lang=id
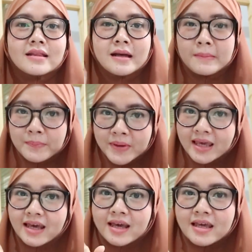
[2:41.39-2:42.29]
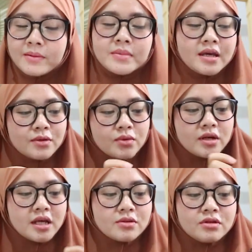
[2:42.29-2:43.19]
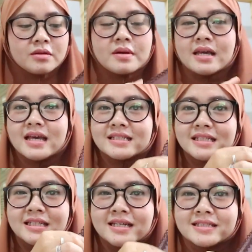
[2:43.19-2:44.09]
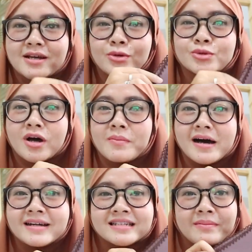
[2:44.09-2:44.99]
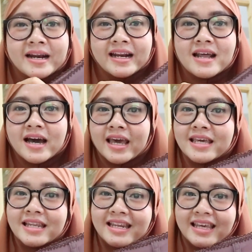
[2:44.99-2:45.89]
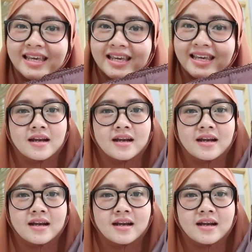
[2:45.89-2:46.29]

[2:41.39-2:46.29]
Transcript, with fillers: tapi yang bikin unik tuh di bagian sininya sih aku suka banget sama renda kayak gini